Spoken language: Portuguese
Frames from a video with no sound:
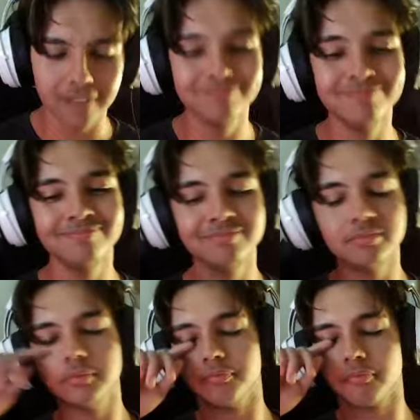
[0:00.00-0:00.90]
Hum,
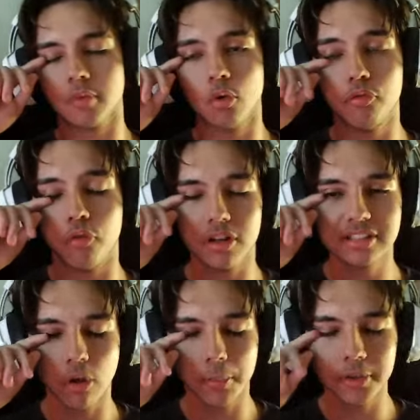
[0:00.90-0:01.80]
o Fox
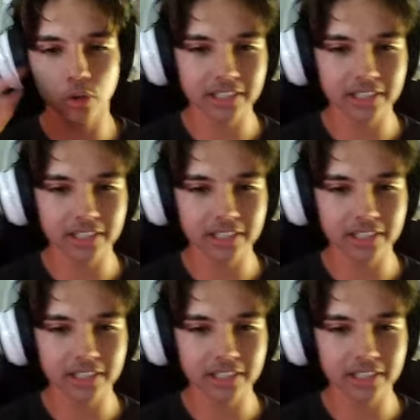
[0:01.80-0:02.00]
começou a andar